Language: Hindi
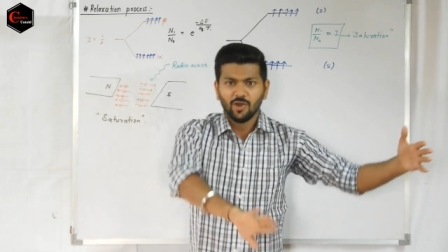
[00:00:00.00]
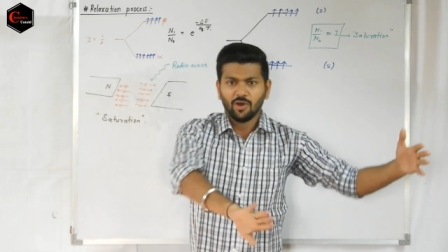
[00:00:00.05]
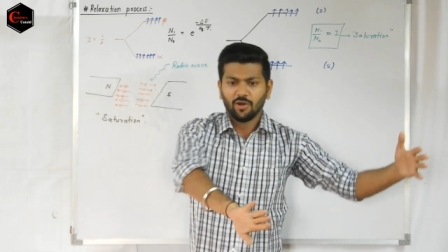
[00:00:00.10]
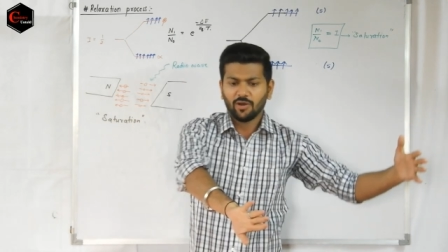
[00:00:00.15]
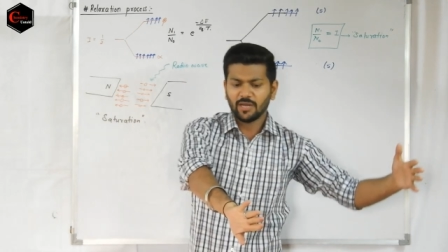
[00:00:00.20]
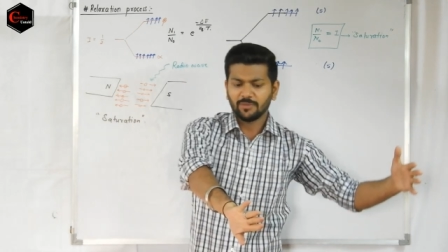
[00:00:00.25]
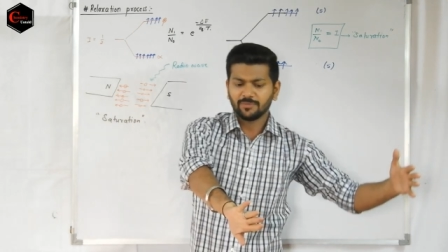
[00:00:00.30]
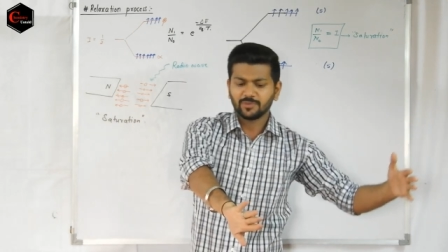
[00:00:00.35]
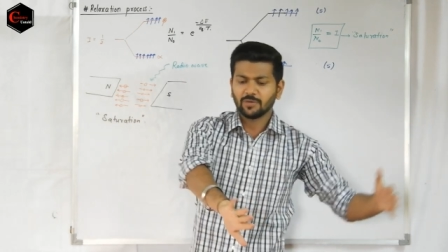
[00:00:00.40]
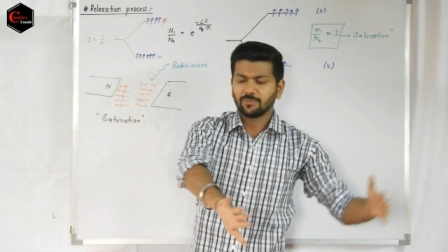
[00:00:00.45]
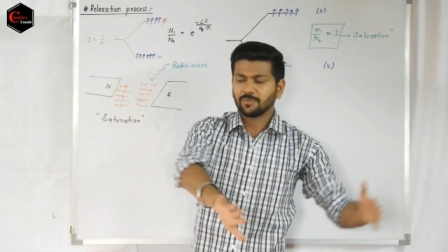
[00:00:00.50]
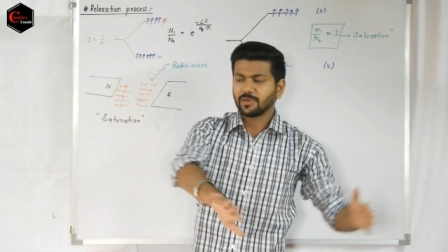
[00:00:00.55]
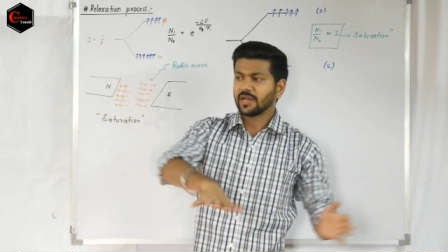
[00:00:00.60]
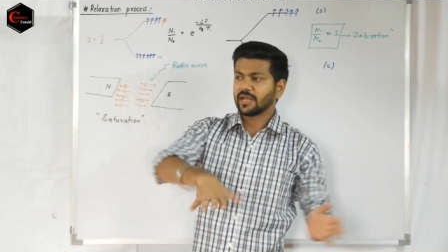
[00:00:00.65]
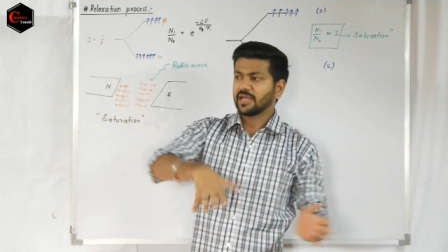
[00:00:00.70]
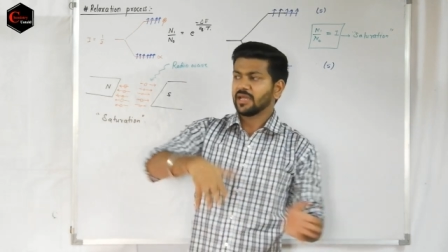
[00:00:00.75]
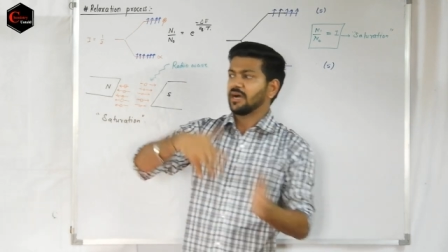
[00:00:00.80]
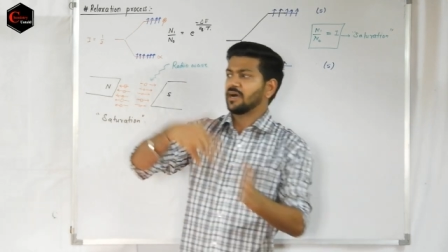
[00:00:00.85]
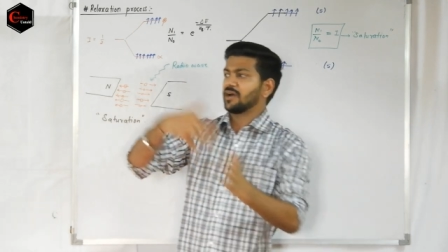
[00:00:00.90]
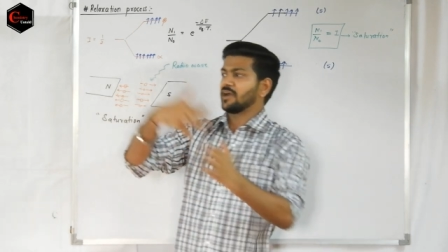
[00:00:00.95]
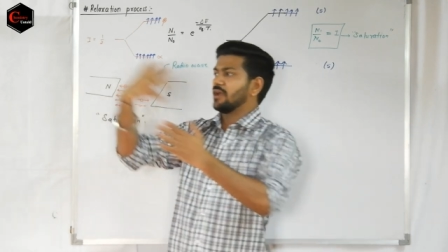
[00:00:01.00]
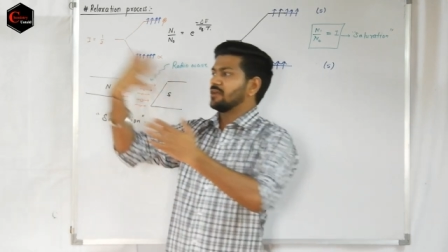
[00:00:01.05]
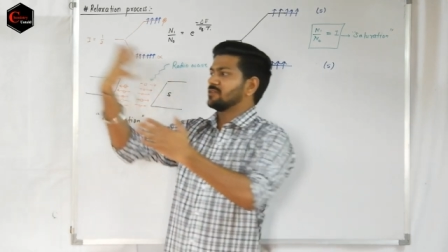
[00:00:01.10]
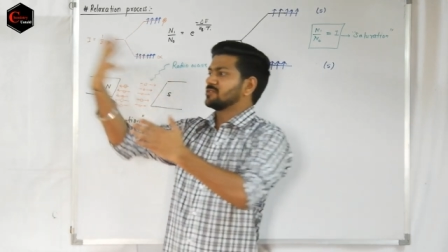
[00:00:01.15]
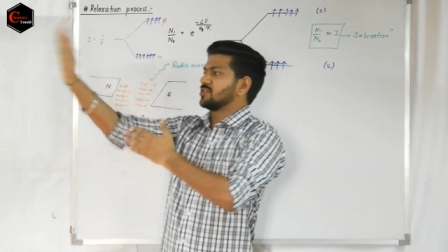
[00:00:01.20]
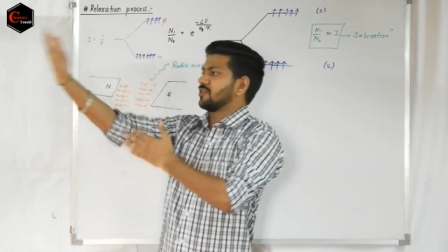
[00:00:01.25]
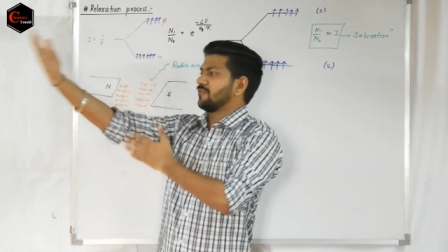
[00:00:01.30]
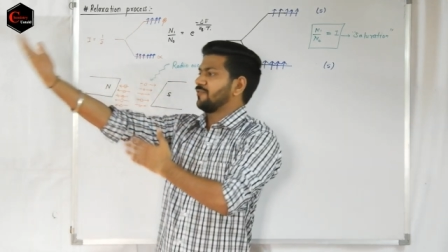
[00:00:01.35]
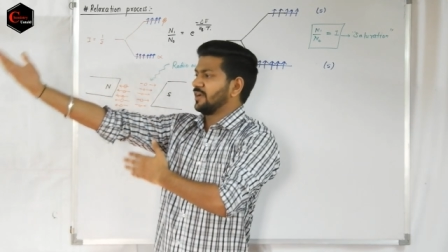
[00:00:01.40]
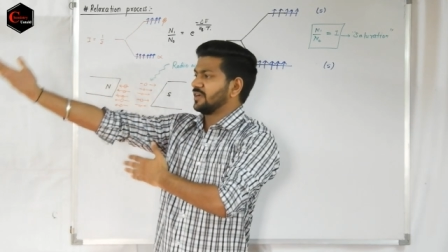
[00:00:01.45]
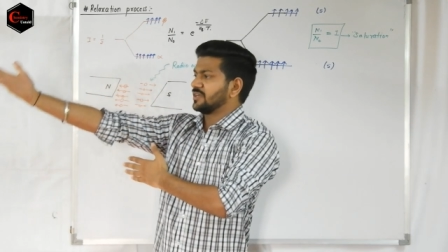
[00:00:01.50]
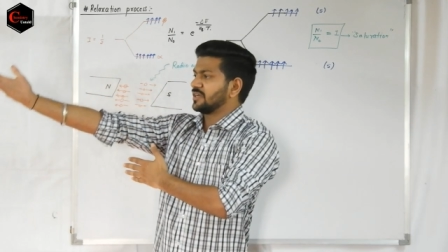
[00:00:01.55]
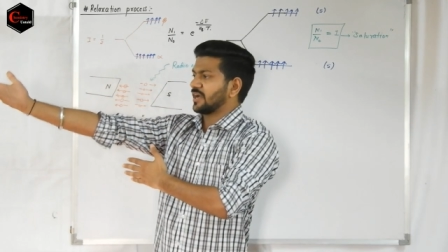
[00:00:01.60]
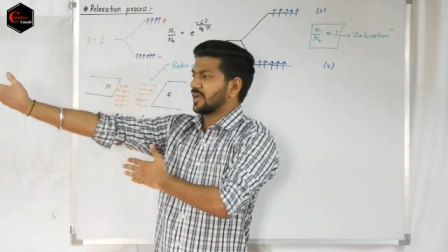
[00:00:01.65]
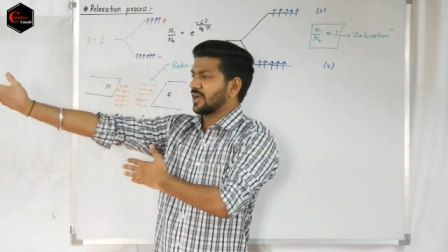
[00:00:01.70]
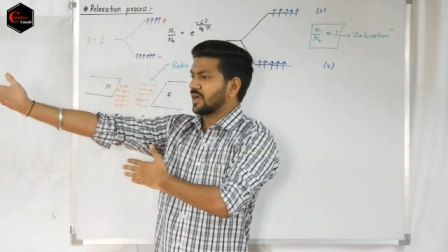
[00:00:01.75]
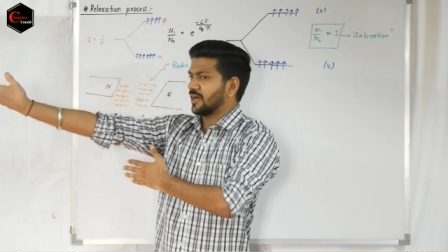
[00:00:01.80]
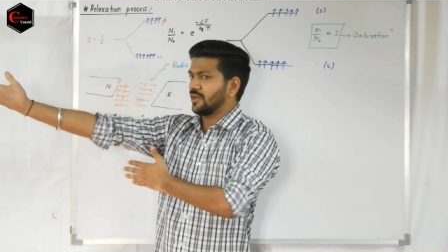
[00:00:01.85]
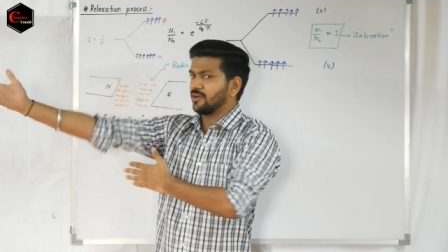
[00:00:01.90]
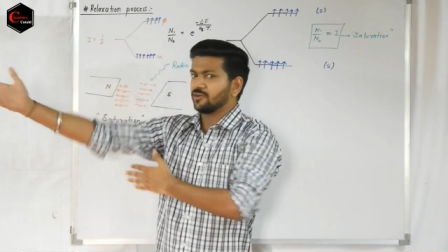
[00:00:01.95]
और एब्जॉर्ब करके अगेंस्ट द फील्ड
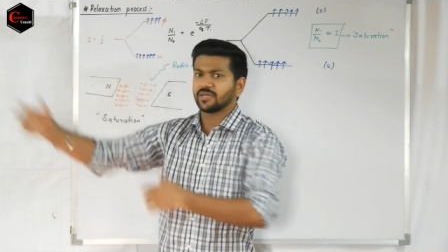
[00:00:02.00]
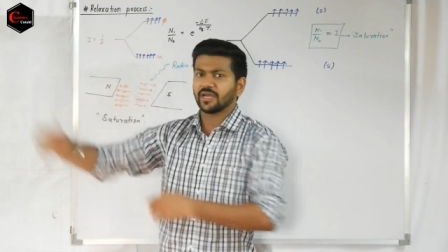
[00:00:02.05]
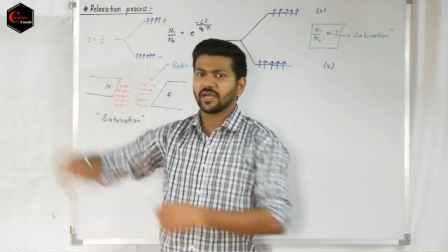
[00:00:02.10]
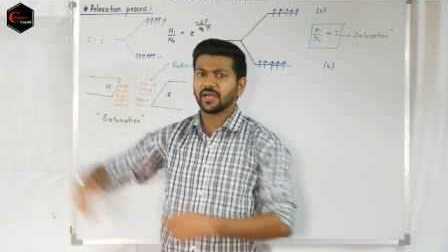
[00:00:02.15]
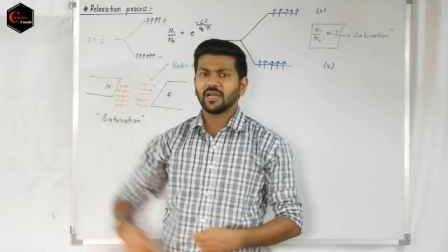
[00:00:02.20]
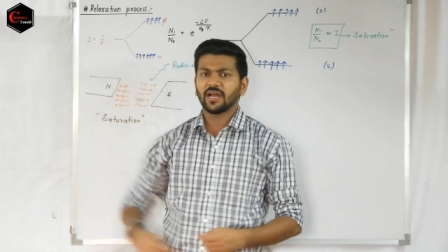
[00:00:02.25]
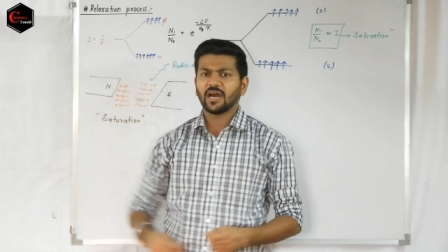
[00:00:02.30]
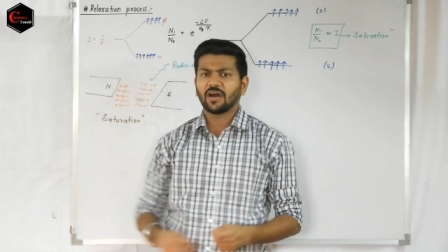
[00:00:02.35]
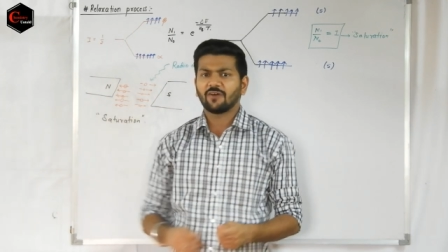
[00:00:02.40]
जाके खड़े हो जाएंगे ना